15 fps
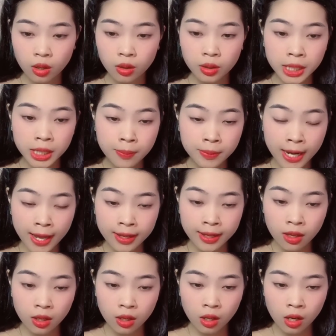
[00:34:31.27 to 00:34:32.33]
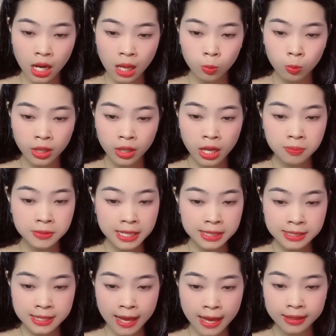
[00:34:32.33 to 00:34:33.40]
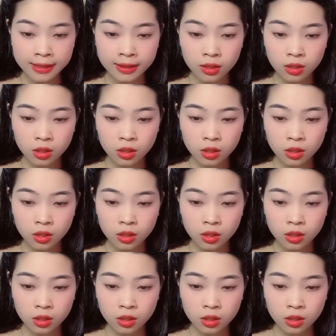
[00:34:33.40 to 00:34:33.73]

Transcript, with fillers: Đêm nay là một đêm rất dài.